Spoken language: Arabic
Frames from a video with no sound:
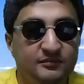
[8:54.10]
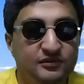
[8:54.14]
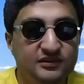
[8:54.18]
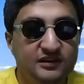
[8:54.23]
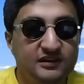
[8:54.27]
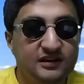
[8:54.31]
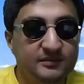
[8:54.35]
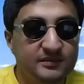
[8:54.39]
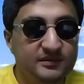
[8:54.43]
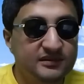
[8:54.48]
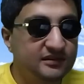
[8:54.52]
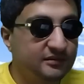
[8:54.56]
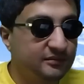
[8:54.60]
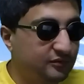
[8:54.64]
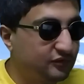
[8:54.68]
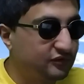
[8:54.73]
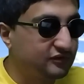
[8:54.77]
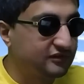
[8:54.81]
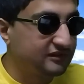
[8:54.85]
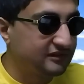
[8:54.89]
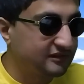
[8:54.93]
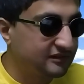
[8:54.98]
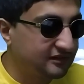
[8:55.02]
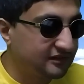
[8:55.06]
الموزه يعني قربت
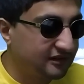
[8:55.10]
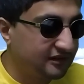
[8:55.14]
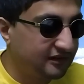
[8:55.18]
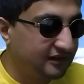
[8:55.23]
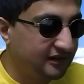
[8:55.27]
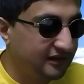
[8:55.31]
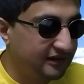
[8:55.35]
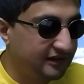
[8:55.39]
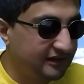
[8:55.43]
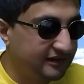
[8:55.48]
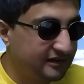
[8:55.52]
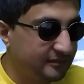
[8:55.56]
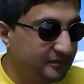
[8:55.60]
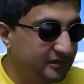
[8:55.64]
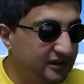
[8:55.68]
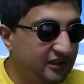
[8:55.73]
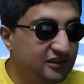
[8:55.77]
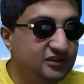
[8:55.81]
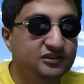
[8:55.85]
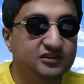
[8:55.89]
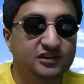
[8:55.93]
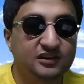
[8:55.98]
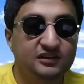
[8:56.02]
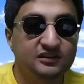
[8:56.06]
تبوظ يعني هي لسه ما
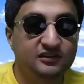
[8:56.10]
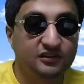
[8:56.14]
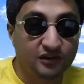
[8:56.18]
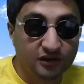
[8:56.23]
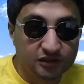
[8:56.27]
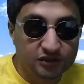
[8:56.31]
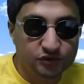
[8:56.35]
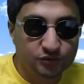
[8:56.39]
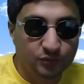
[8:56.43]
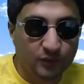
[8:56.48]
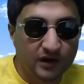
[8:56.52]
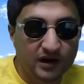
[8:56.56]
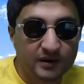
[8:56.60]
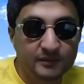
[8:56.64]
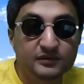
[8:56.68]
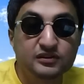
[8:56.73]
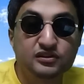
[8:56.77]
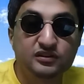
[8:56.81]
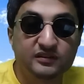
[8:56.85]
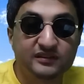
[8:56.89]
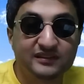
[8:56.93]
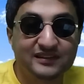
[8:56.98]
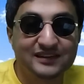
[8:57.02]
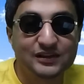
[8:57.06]
اتقشرتهاش
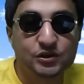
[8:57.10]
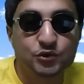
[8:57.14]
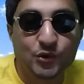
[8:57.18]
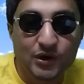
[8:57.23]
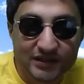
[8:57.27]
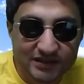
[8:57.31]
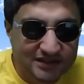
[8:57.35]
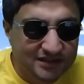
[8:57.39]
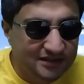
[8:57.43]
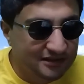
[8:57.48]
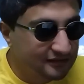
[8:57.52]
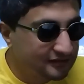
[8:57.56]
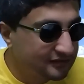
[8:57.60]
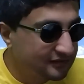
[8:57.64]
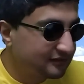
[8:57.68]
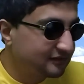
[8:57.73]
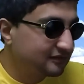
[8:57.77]
وقربت تسود